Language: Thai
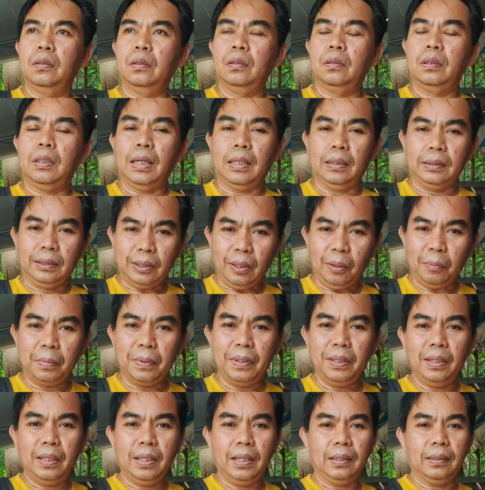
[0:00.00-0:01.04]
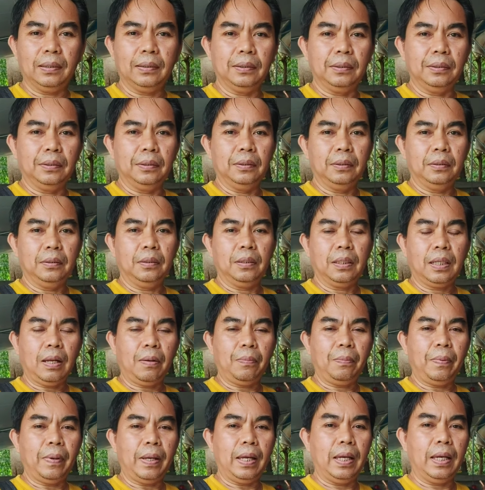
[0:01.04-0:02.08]
จะซ่อมเครื่องกา
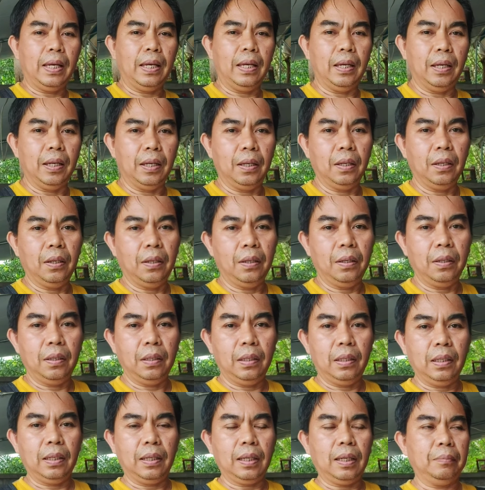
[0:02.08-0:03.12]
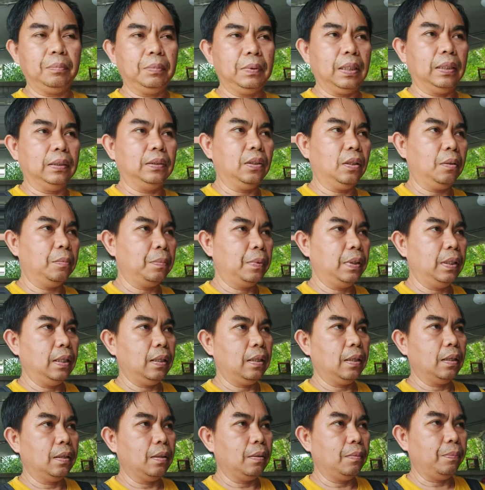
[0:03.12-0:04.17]
แฟนะครับ จะซ่อมเครื่อง
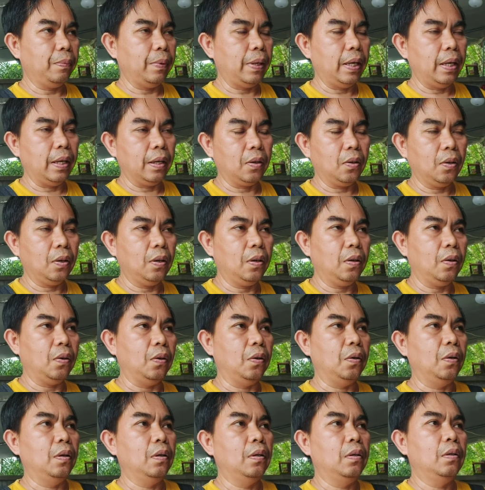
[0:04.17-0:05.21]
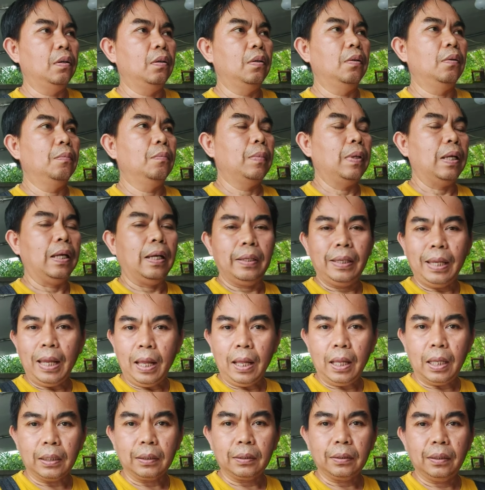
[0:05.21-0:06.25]
กาแฟก็หา
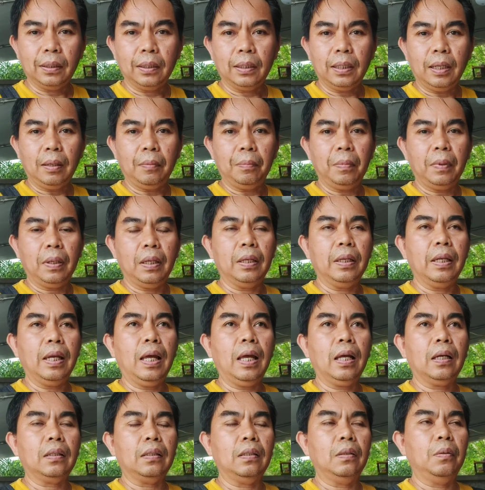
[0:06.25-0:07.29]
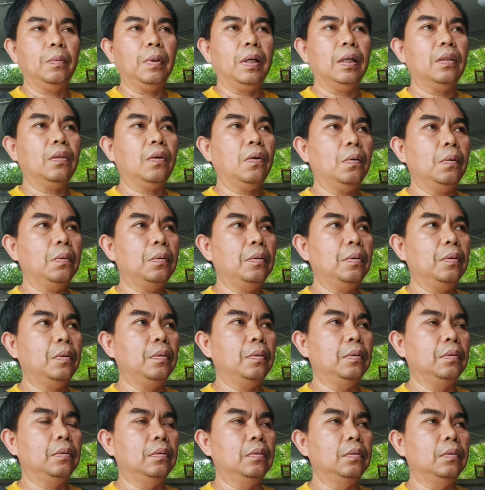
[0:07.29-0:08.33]
ยากนะครับ หายากหรือว่าต้อง
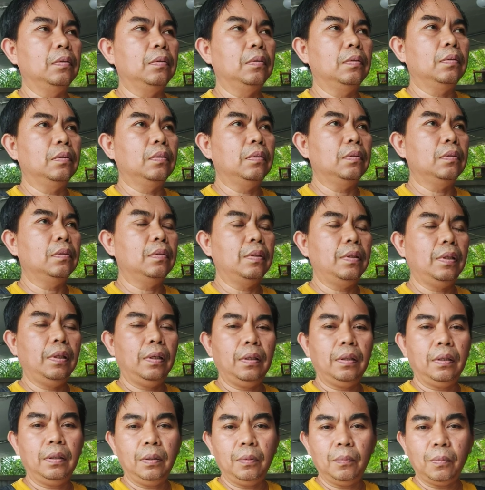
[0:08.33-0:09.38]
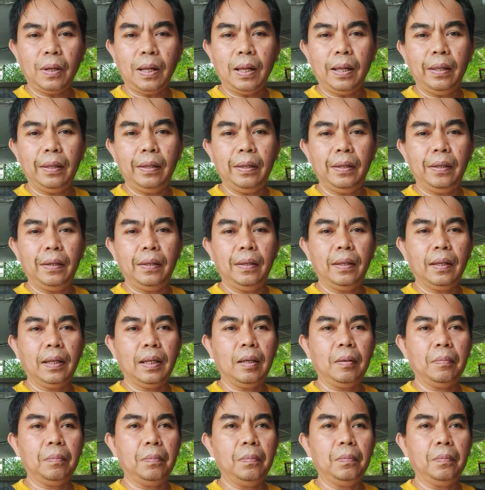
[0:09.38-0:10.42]
ทิ้งไว้นะครับ